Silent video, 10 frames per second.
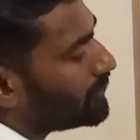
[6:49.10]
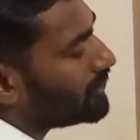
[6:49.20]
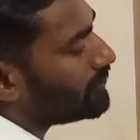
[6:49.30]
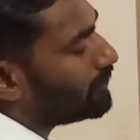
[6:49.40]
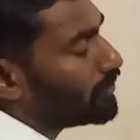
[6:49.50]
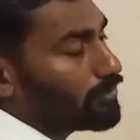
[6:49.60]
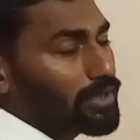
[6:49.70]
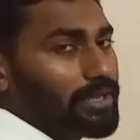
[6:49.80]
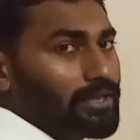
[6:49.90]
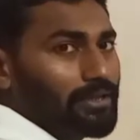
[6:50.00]
किसमें बिलोंग
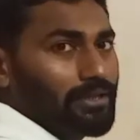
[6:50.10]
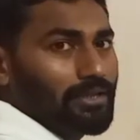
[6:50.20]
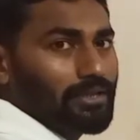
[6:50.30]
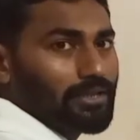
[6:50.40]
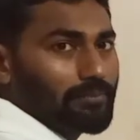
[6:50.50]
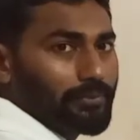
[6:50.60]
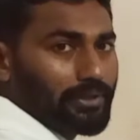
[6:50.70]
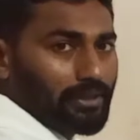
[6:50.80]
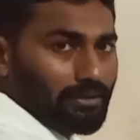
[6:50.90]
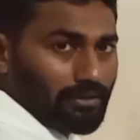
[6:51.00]
करेगी
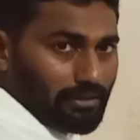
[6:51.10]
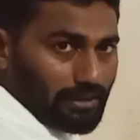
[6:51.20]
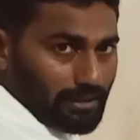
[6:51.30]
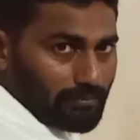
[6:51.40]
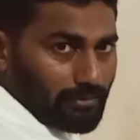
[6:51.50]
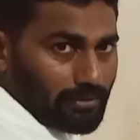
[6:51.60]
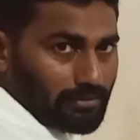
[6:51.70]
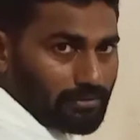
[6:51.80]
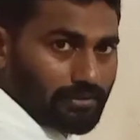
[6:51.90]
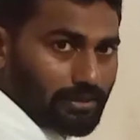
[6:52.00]
कैपिटल एन
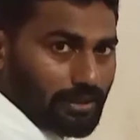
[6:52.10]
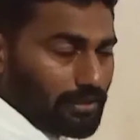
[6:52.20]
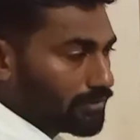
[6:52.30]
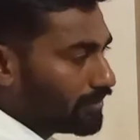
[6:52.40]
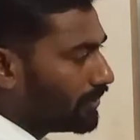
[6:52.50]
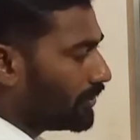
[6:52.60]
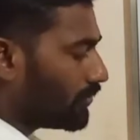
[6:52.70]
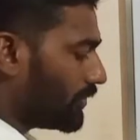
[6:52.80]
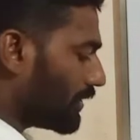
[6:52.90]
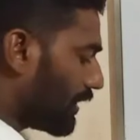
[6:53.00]
ठीक है तो
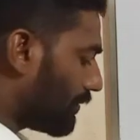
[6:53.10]
ये था